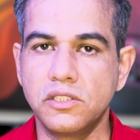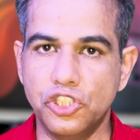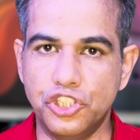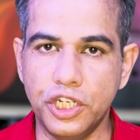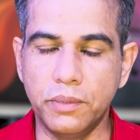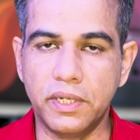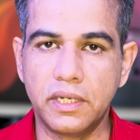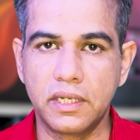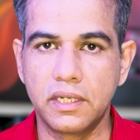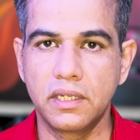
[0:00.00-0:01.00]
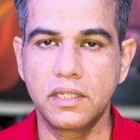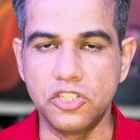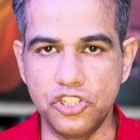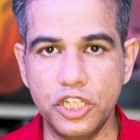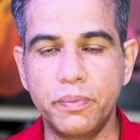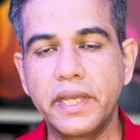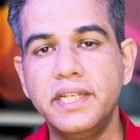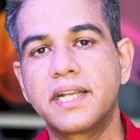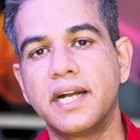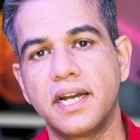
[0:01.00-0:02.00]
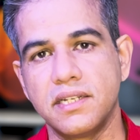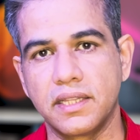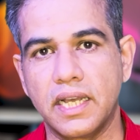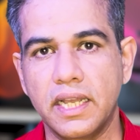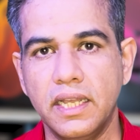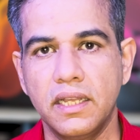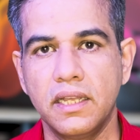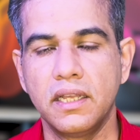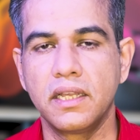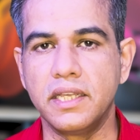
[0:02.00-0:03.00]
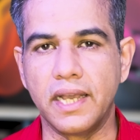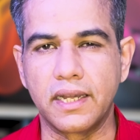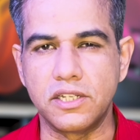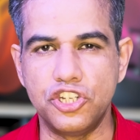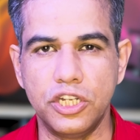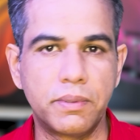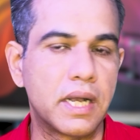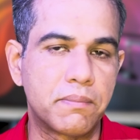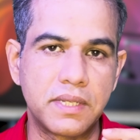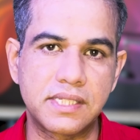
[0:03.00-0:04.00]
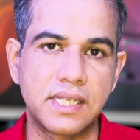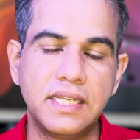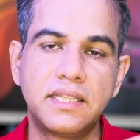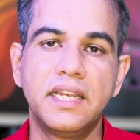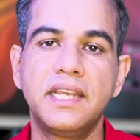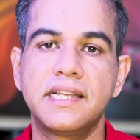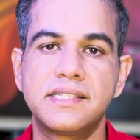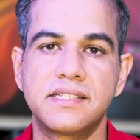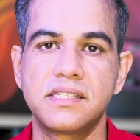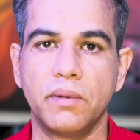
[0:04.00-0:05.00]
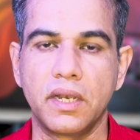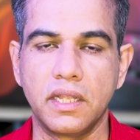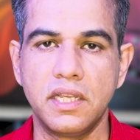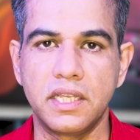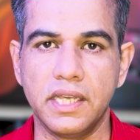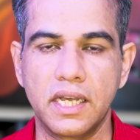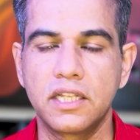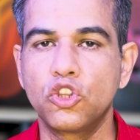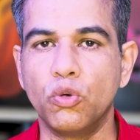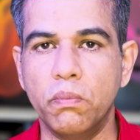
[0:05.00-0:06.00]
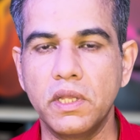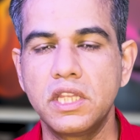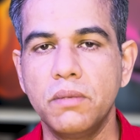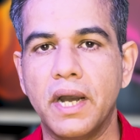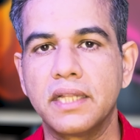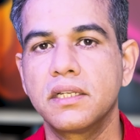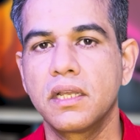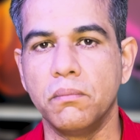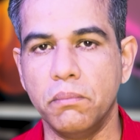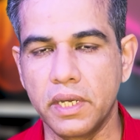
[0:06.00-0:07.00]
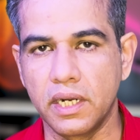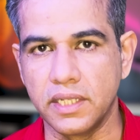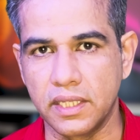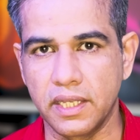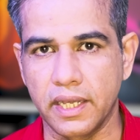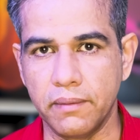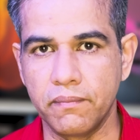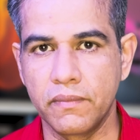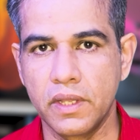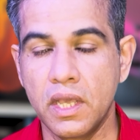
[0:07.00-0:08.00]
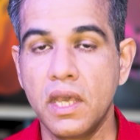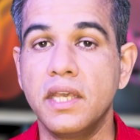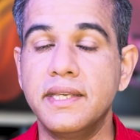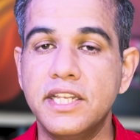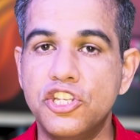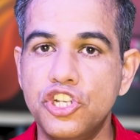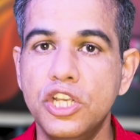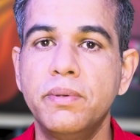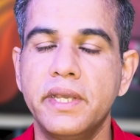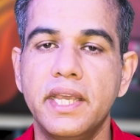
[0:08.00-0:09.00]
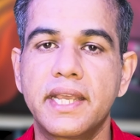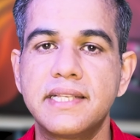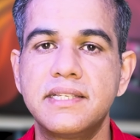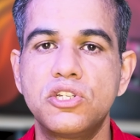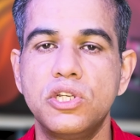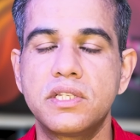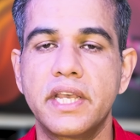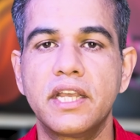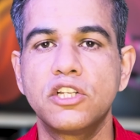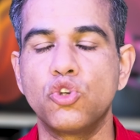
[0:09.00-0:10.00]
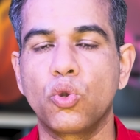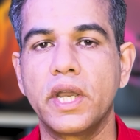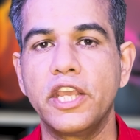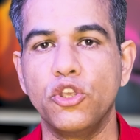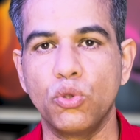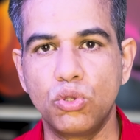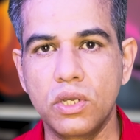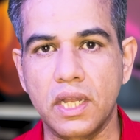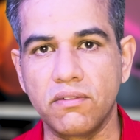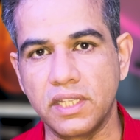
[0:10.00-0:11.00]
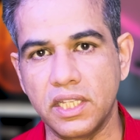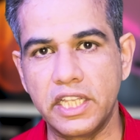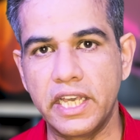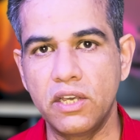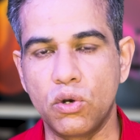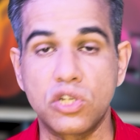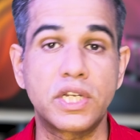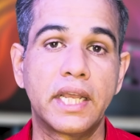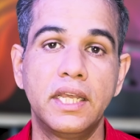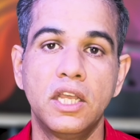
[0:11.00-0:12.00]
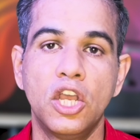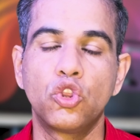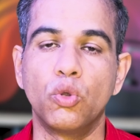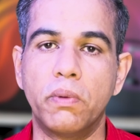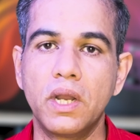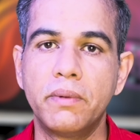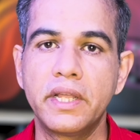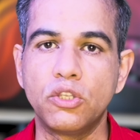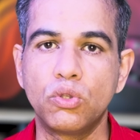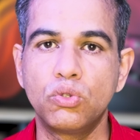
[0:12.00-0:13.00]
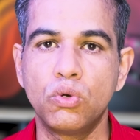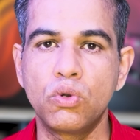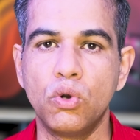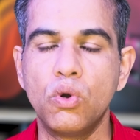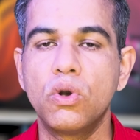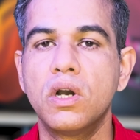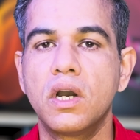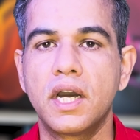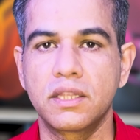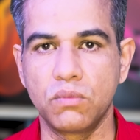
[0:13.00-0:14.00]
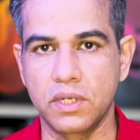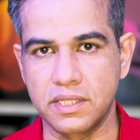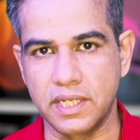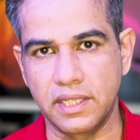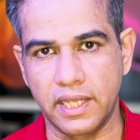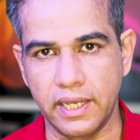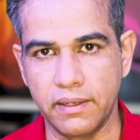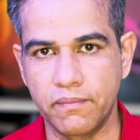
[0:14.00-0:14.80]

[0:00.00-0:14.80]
जीभ जीभ के लिए कहा जाता है कि अगर जीभ का आपने सही तरीके से इस्तेमाल नहीं किया तो बनती बात बिगड़ जाती है ये जीभ एक ऐसी चीज़ है जो कई युद्ध करवा देती है और चाहे तो बड़े बड़े युद्धों को ख़त्म कर सकती है